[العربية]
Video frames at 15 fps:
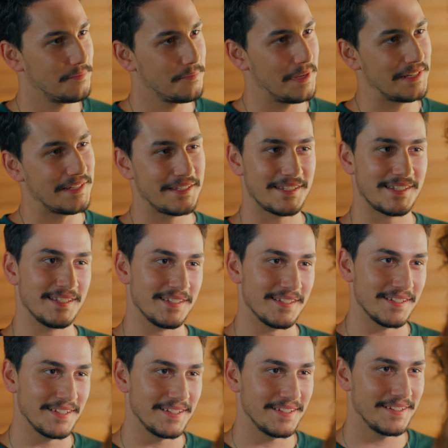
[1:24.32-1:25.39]
أقل منا
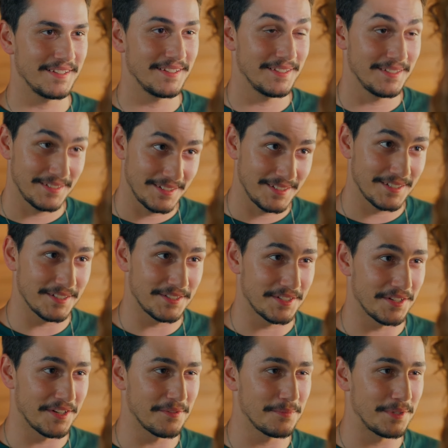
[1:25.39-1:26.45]
يعني؟ مو
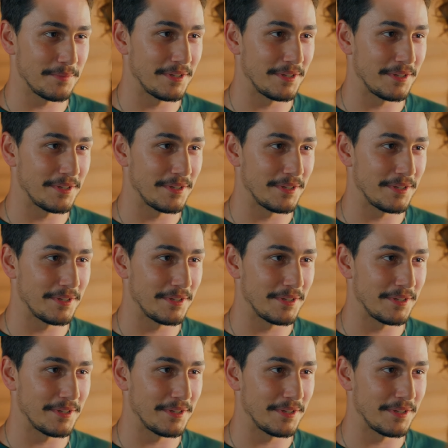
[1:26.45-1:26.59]
بس أنت اللي